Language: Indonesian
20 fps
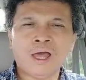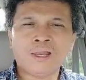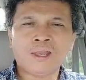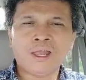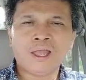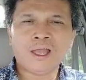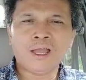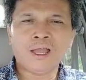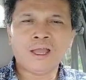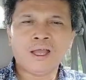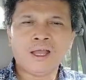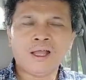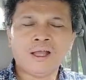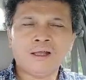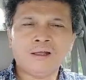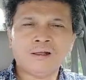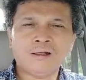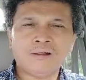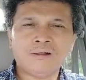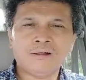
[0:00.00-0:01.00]

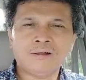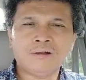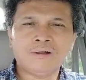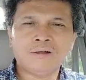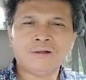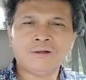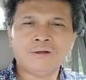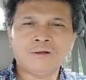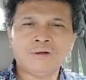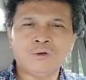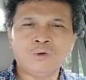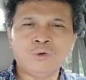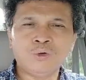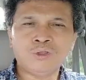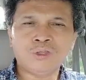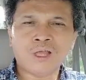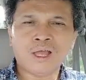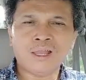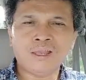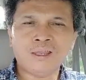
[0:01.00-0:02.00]
area
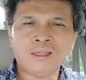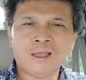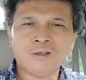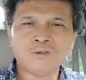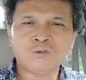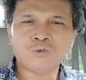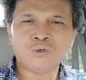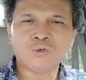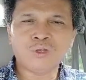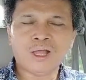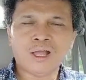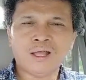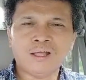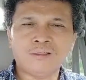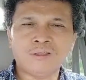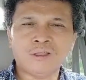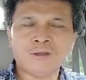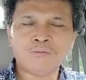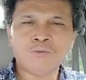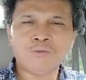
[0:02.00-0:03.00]
hutan yang
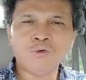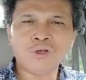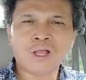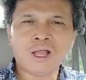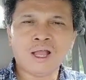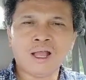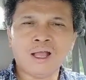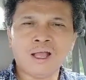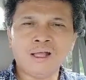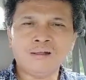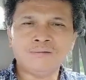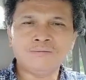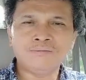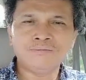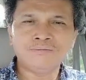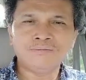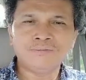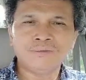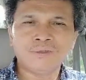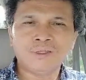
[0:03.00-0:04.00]
sudah terbuka